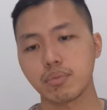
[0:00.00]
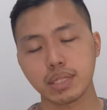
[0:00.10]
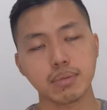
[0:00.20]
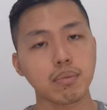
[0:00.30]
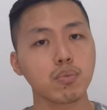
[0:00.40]
kalau
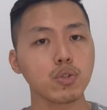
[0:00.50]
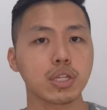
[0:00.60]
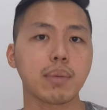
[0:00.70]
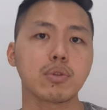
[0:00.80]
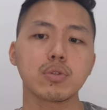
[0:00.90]
misalnya bull
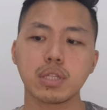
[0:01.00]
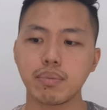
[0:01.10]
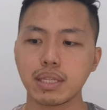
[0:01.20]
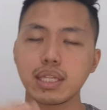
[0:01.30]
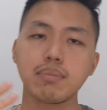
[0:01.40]
trap itu
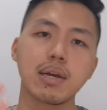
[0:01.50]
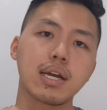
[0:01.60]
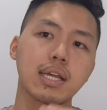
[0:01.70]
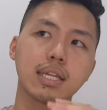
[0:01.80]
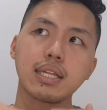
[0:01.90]

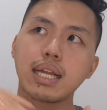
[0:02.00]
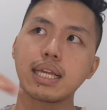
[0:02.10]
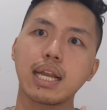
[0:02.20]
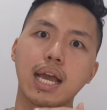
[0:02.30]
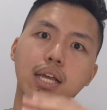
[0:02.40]
tiba-tiba ini
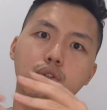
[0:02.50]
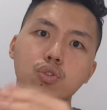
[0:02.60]
lagi naik